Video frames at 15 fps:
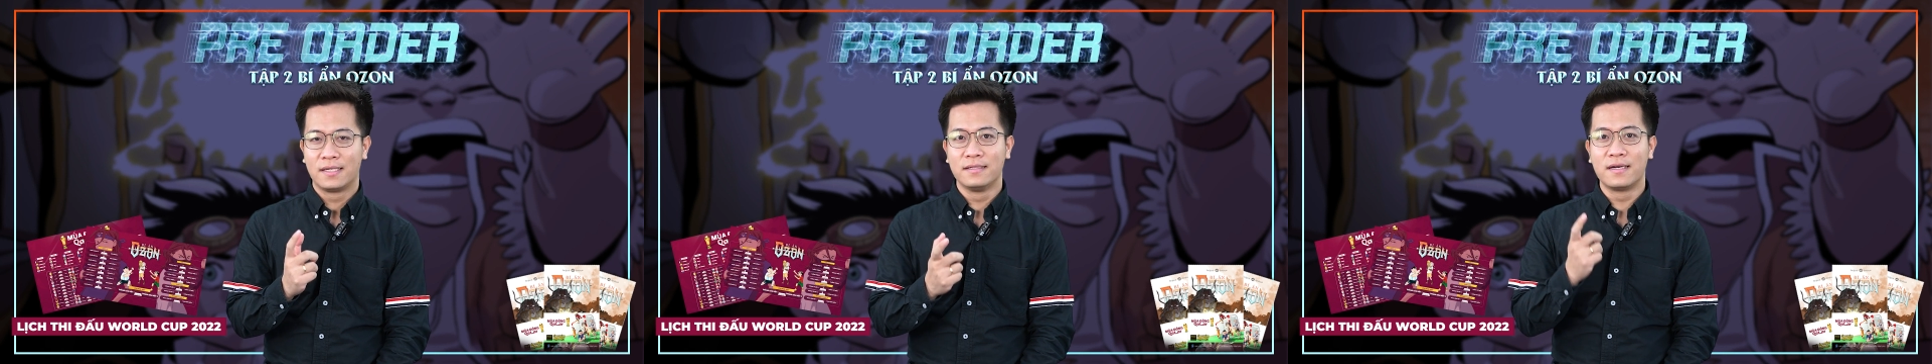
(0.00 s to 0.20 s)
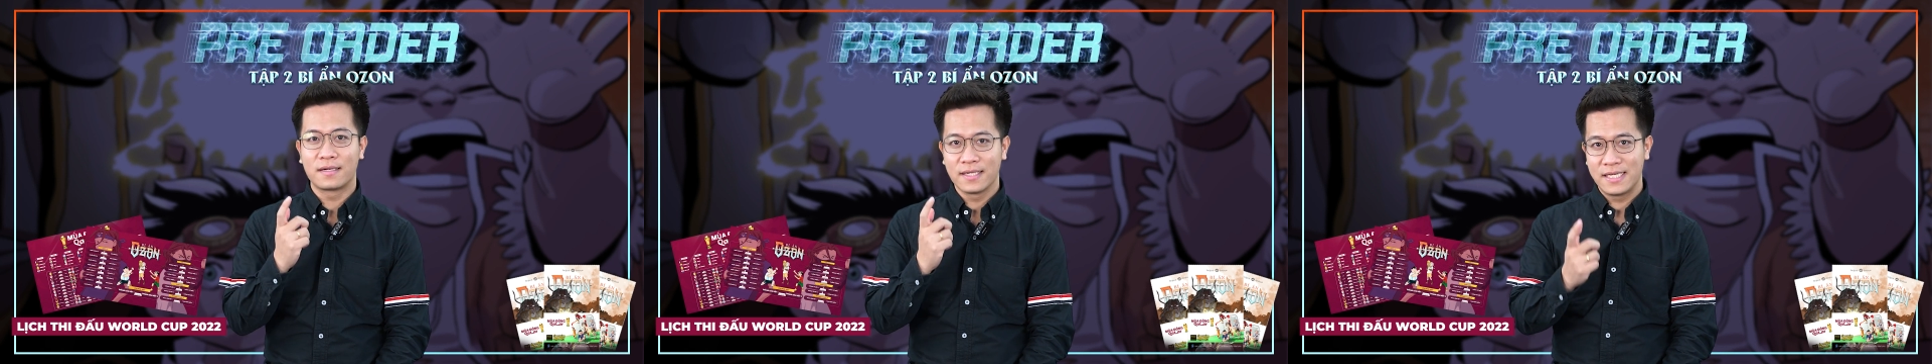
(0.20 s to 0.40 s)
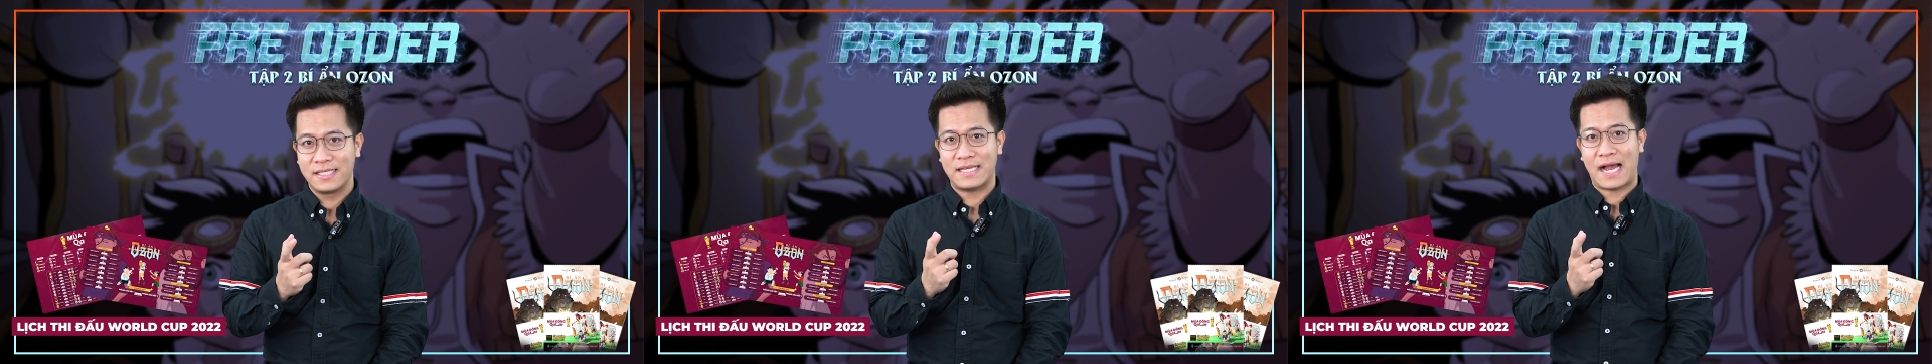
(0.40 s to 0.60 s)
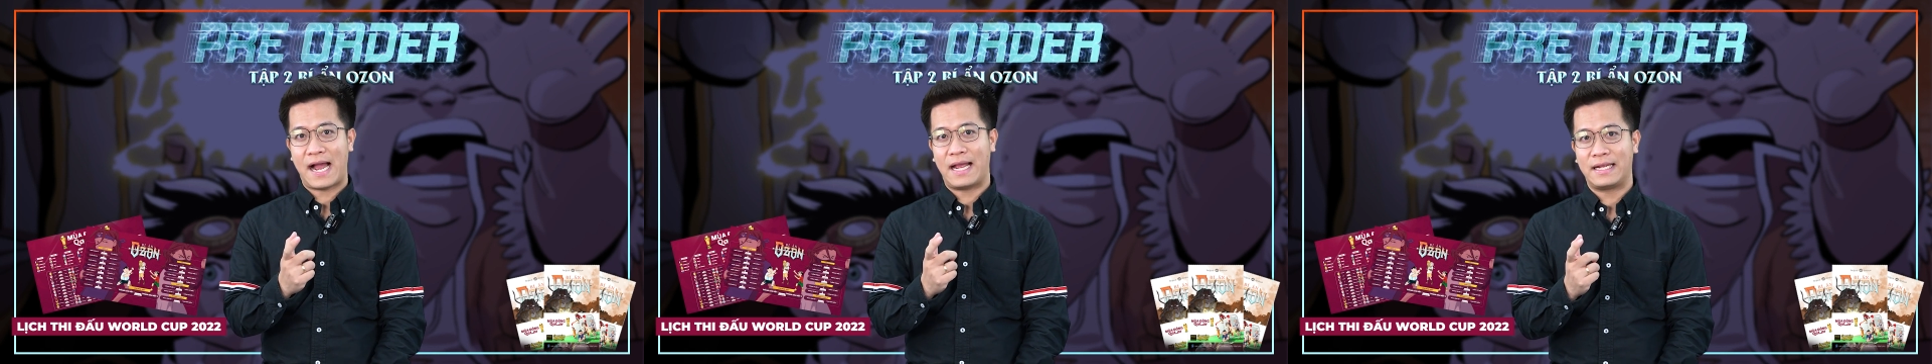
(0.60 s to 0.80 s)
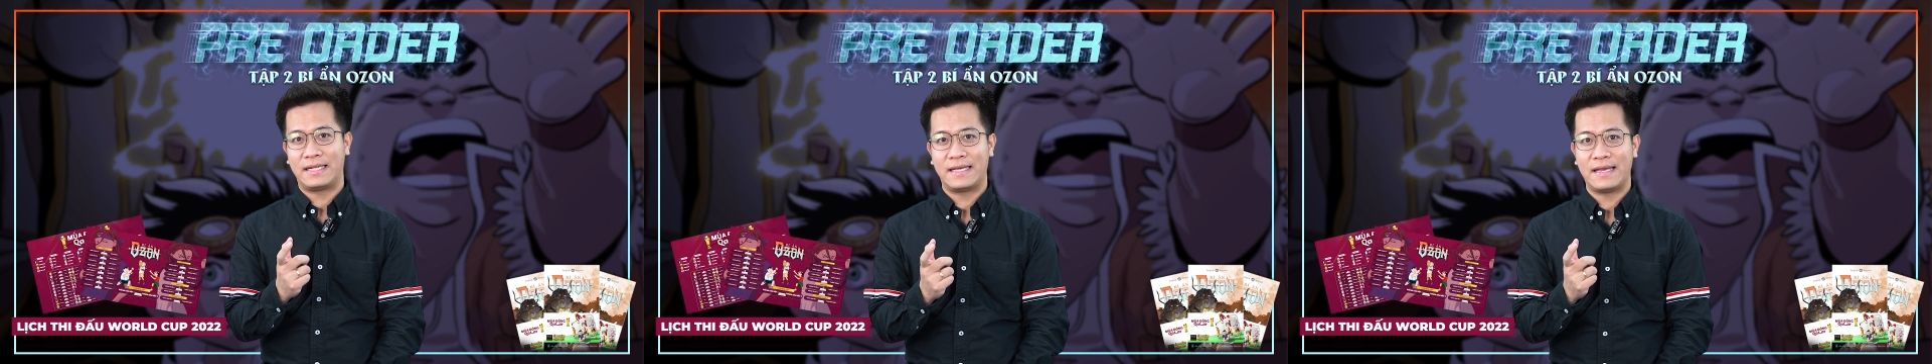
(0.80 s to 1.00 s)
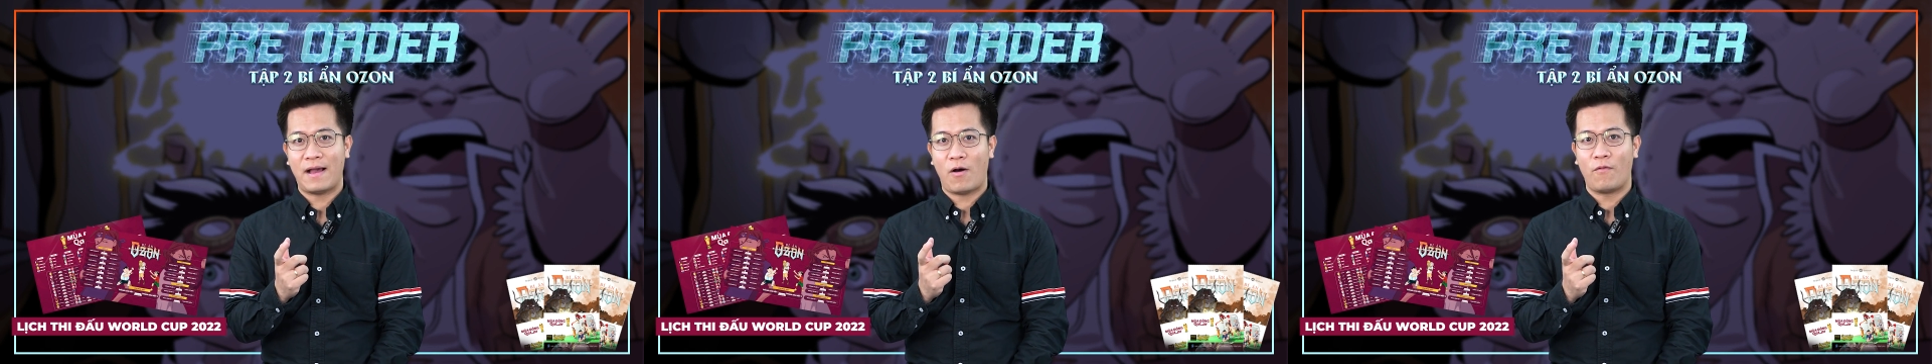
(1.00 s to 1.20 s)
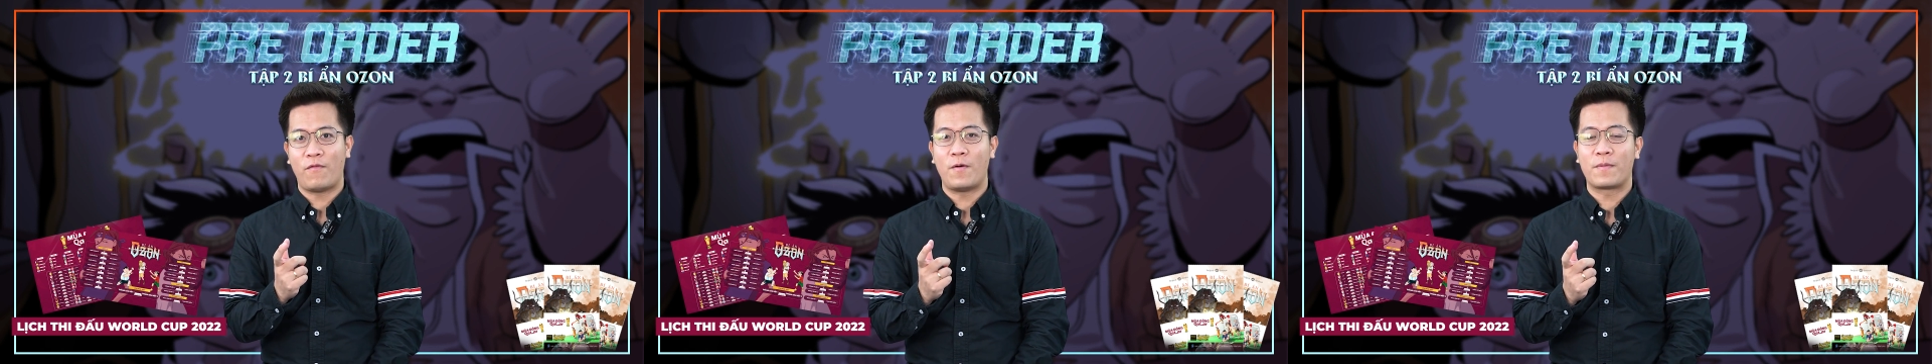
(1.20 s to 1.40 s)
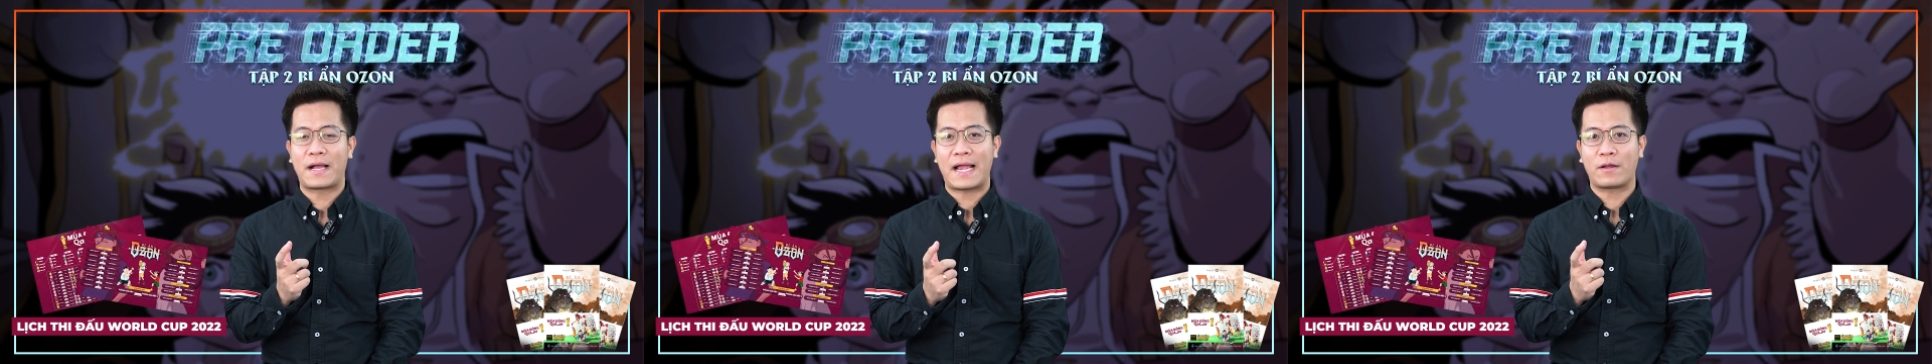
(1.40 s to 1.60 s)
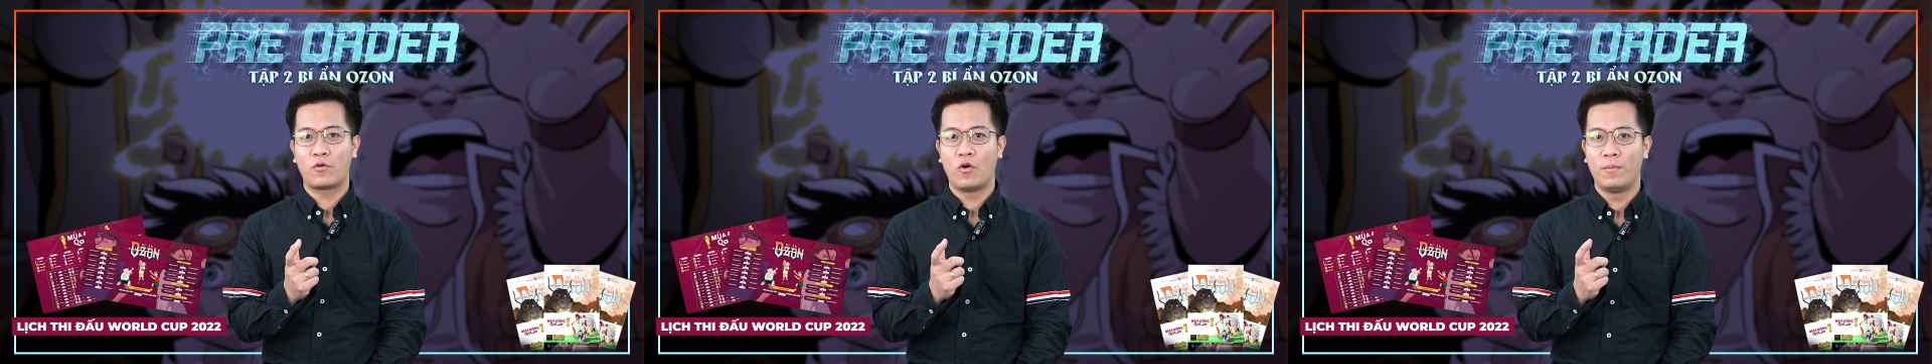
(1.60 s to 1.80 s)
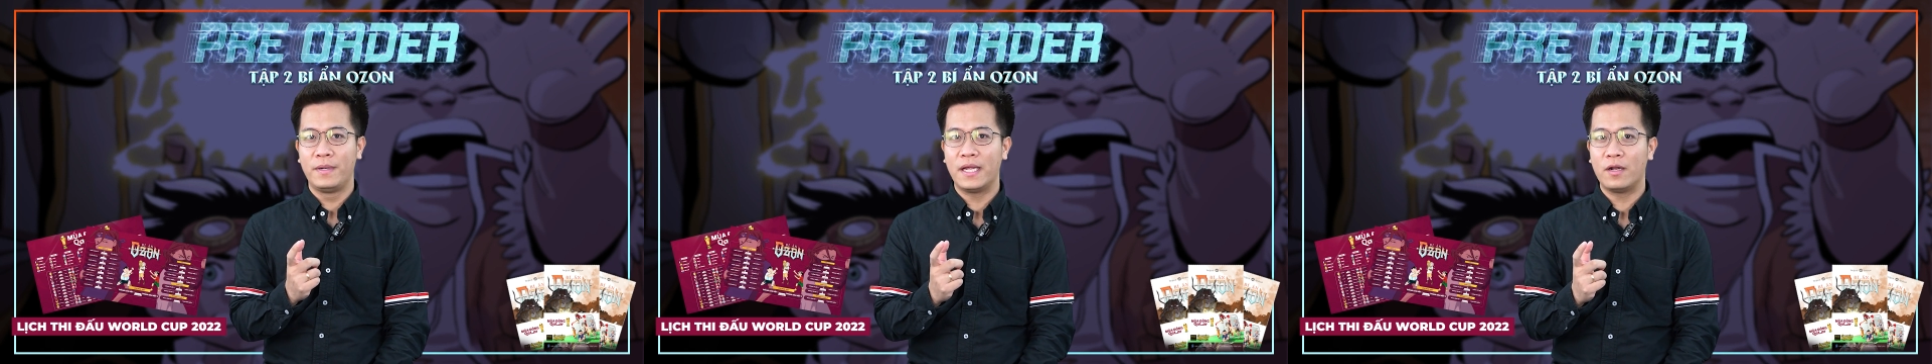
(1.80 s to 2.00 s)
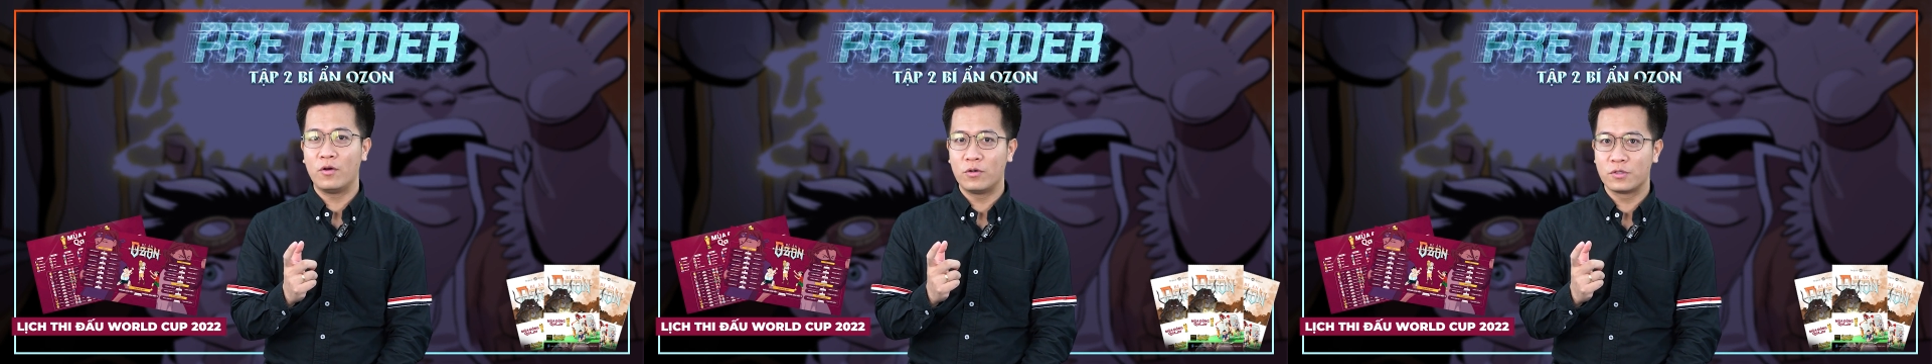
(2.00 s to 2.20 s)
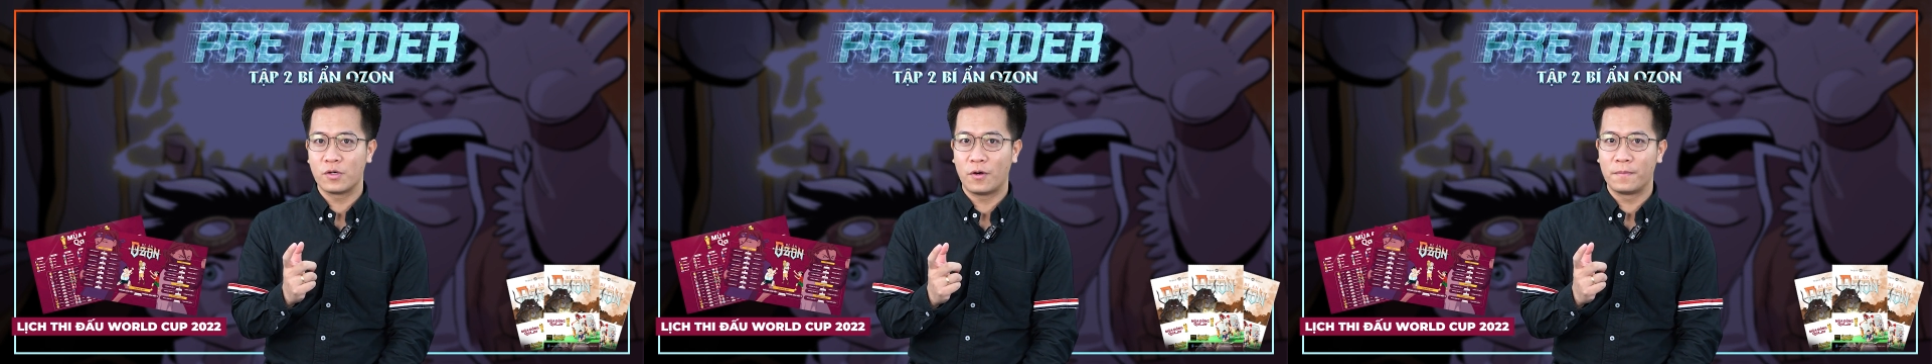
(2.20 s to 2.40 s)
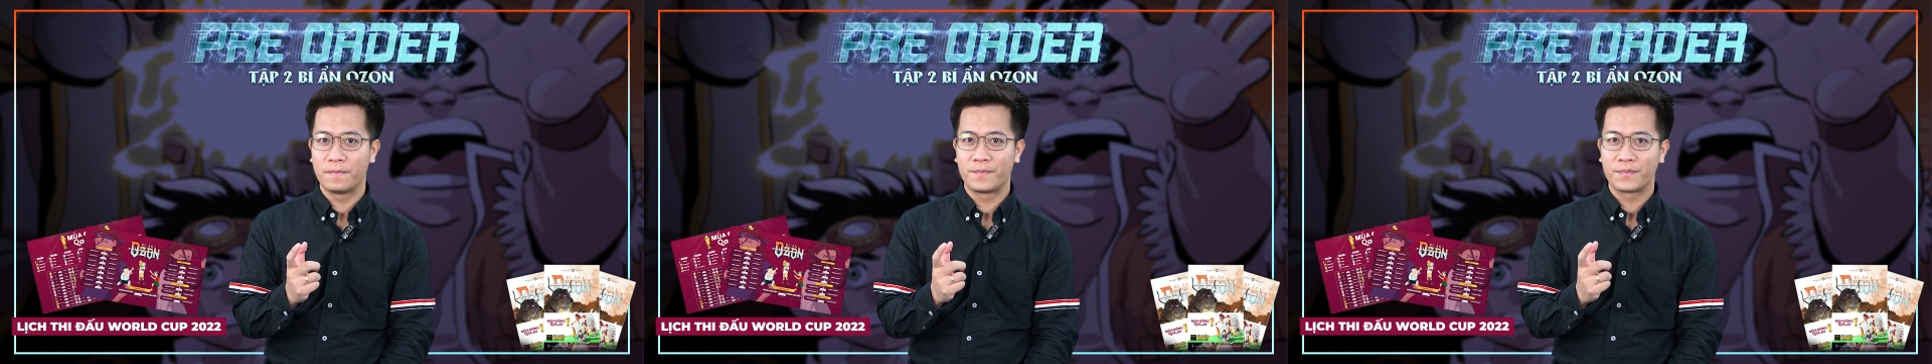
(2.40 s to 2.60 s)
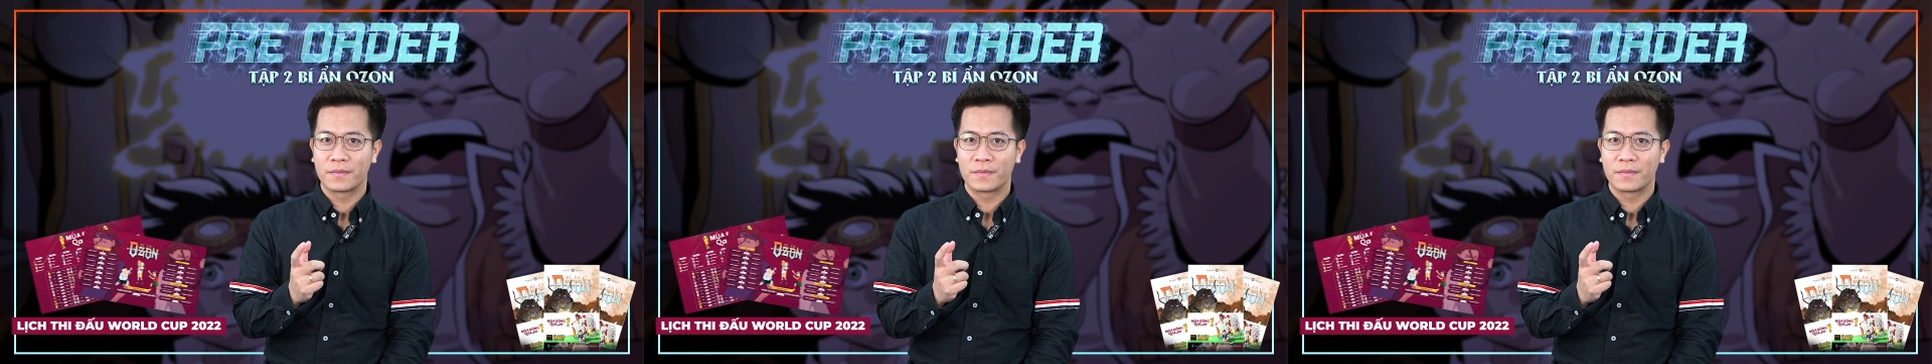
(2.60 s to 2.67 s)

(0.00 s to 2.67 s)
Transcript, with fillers: được design theo phong cách của Bí ẩn Ozone.